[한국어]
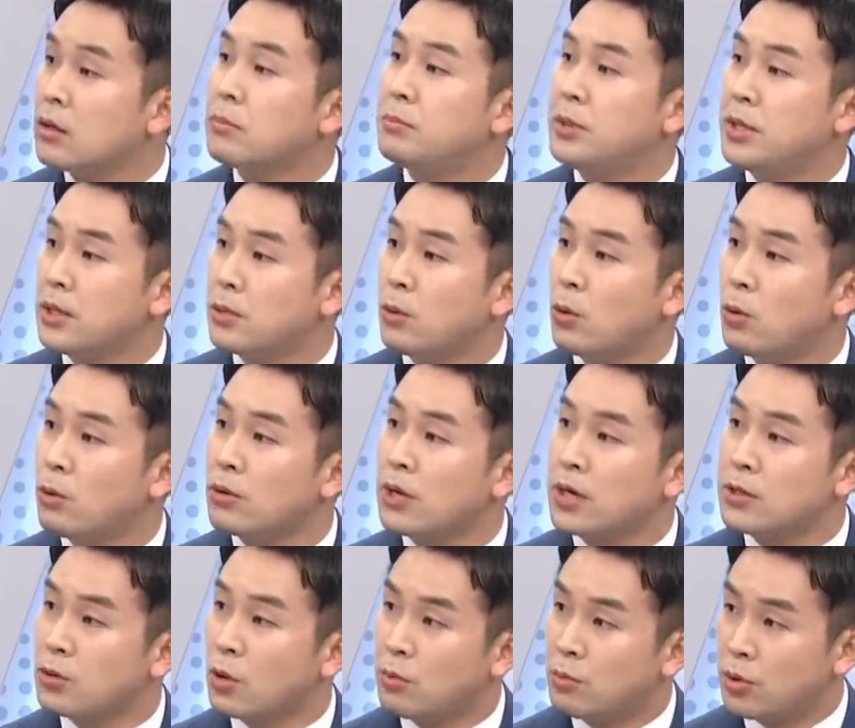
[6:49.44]
그
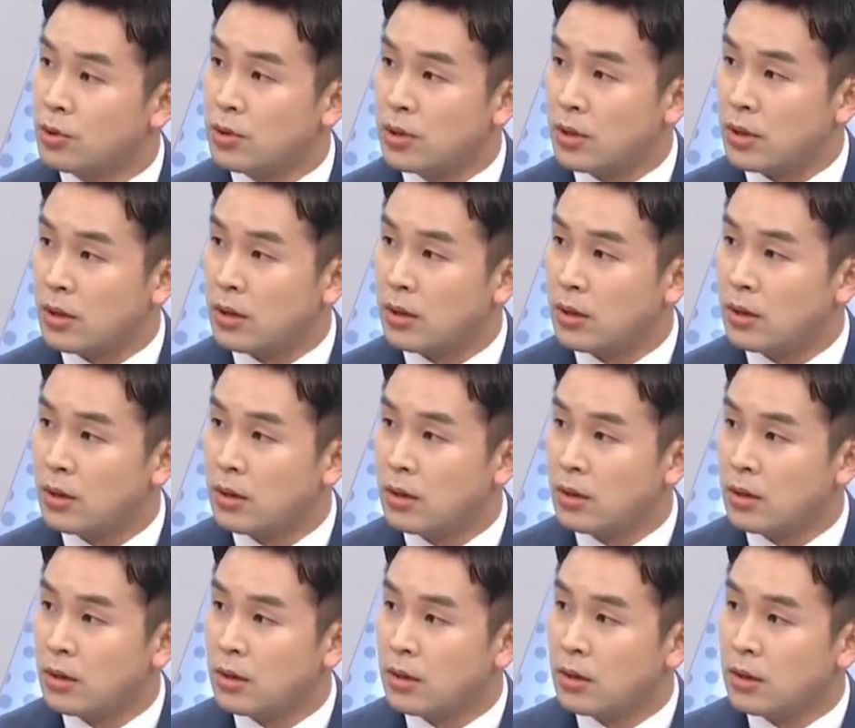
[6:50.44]
미공개 정보를
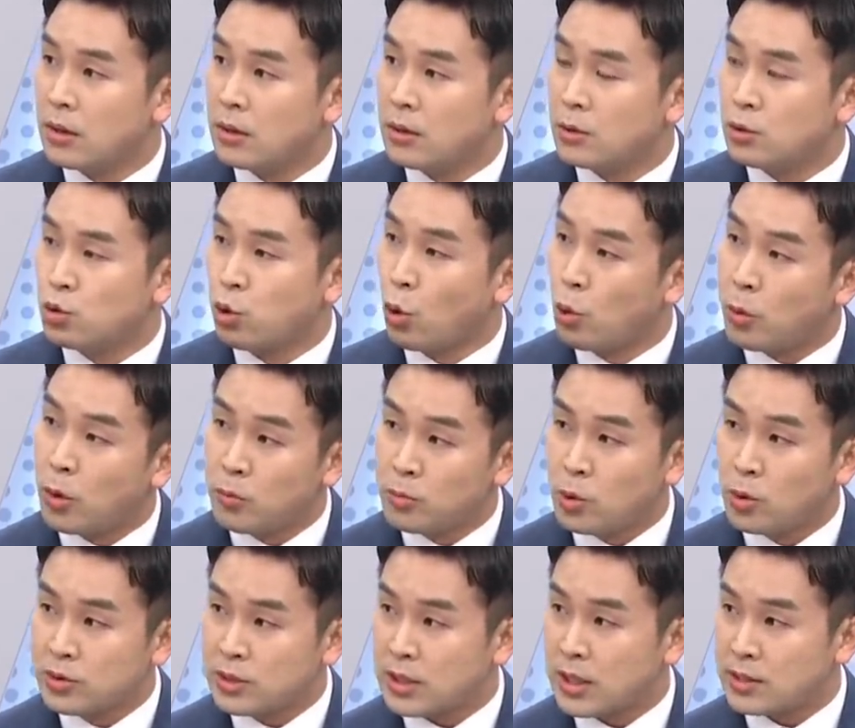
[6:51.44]

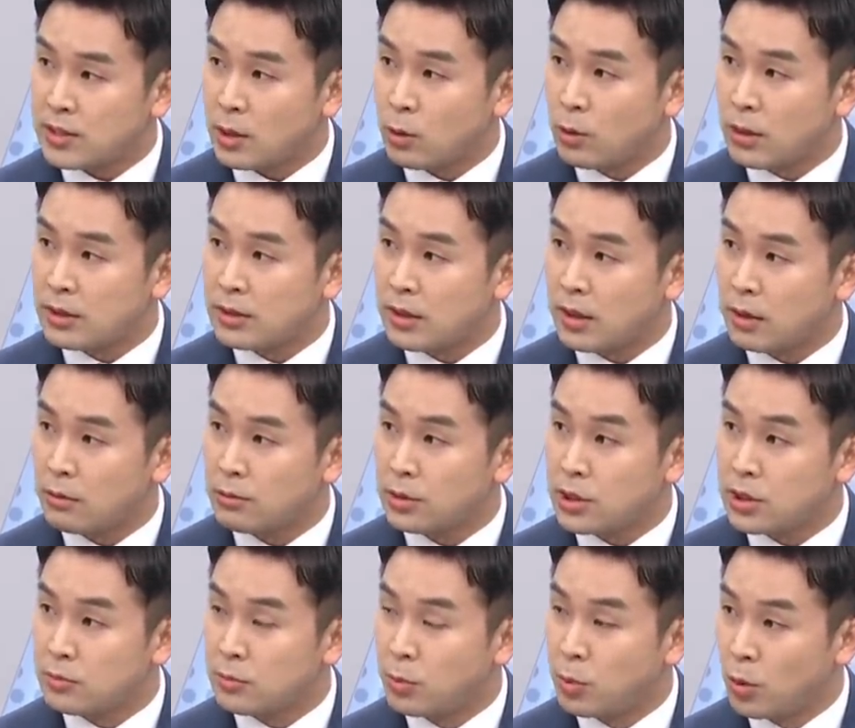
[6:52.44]
조범동 씨가 제공했다라고
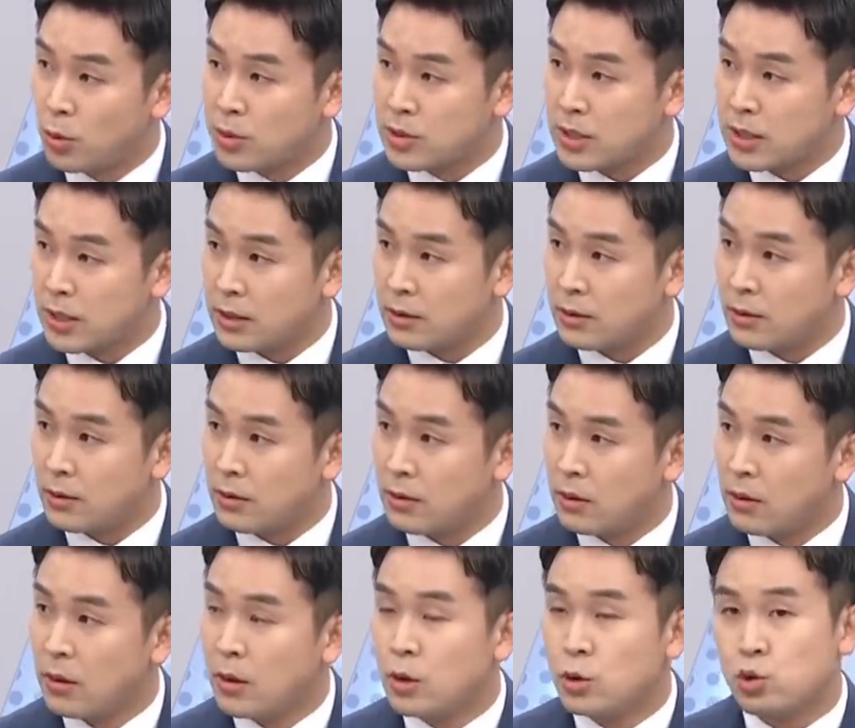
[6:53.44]
이 신문 본 거잖아요.
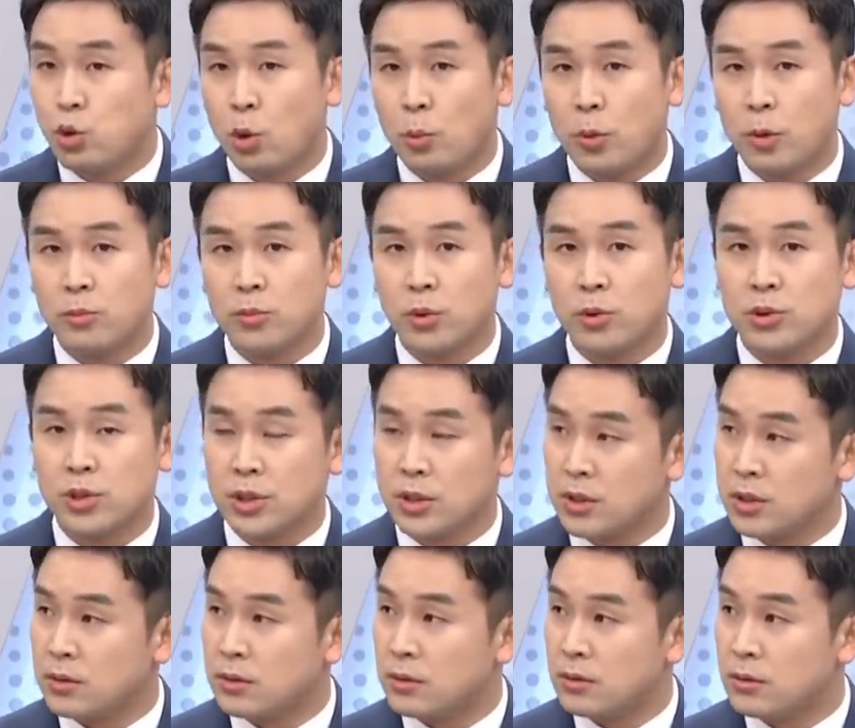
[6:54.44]
그렇습니다. 조범동
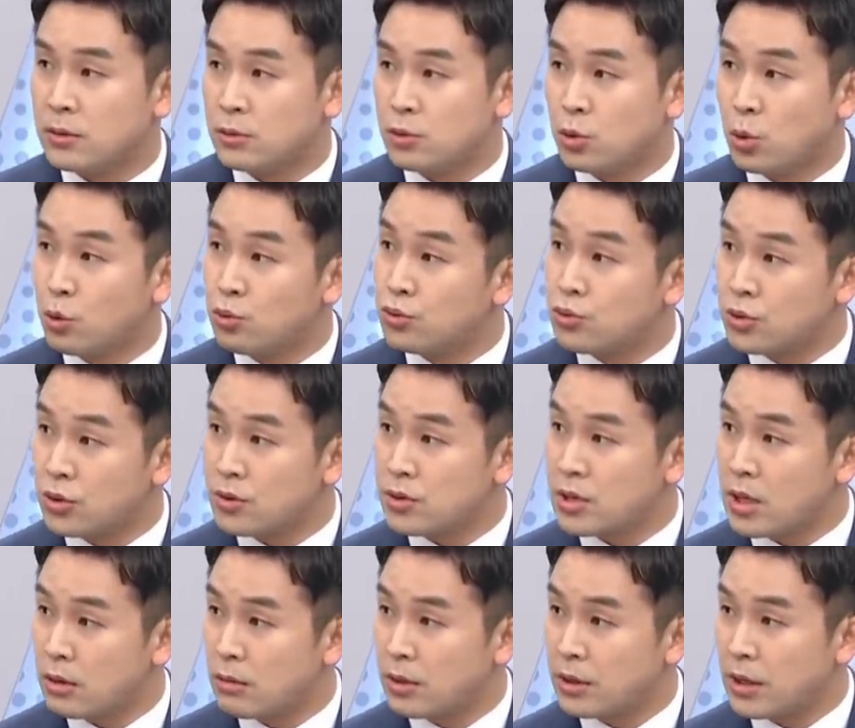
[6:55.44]
씨는 조국 전
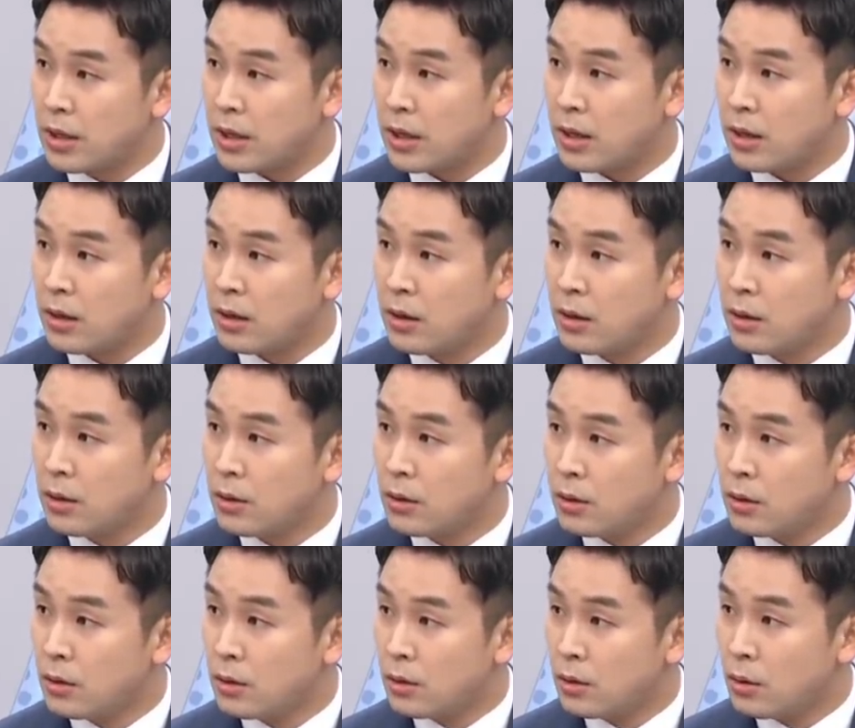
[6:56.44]
장관의
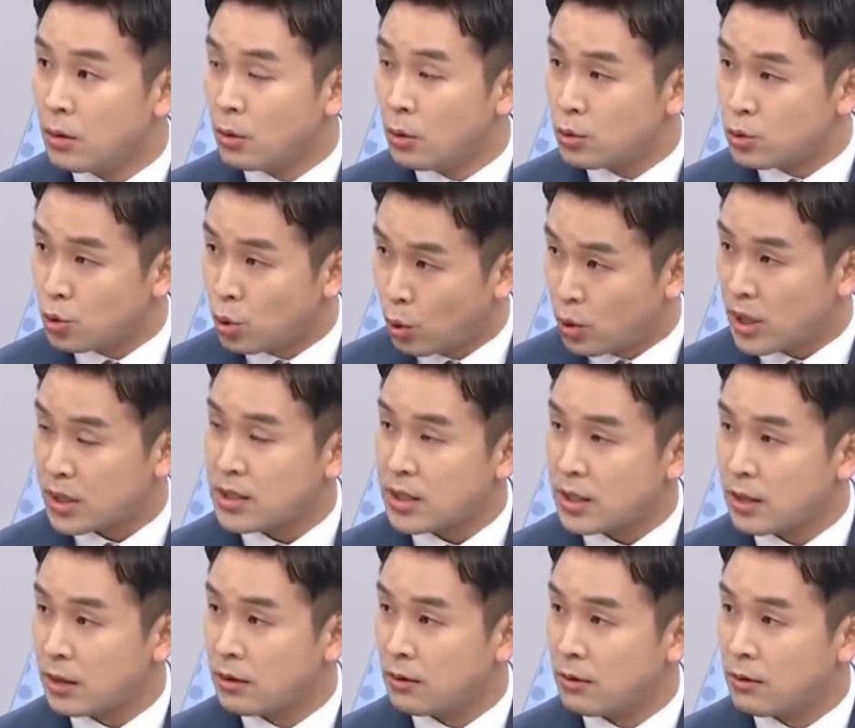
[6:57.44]
오촌 조카이고
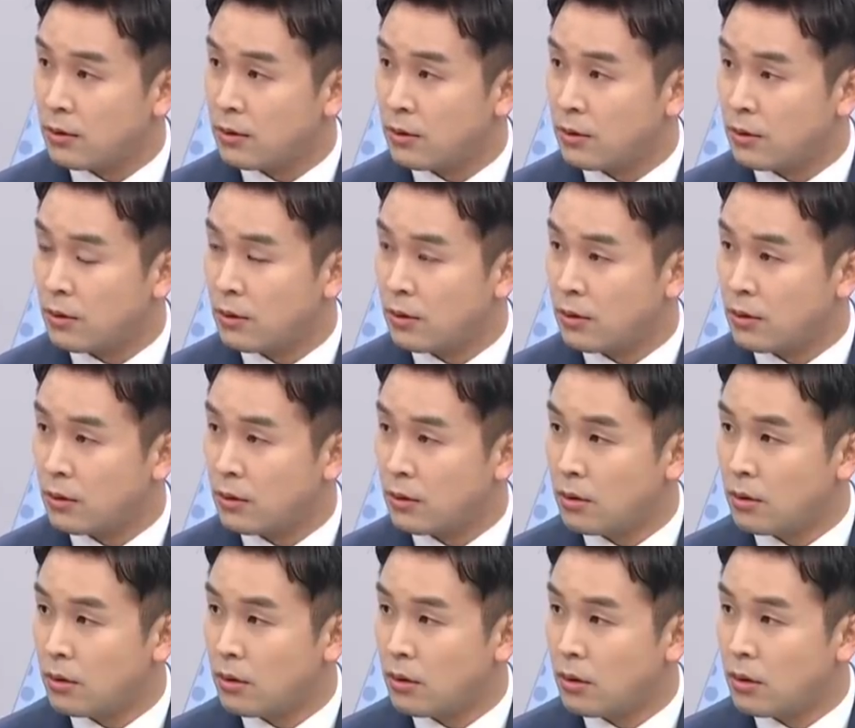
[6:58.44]
조카잖아요. 프링크 피의
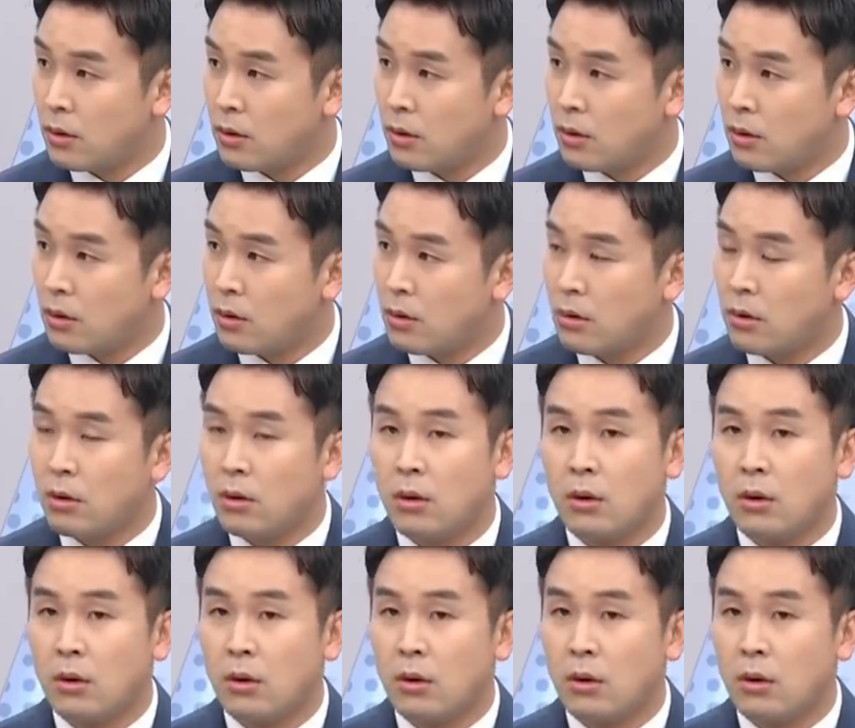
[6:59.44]
실질적인 운영자이고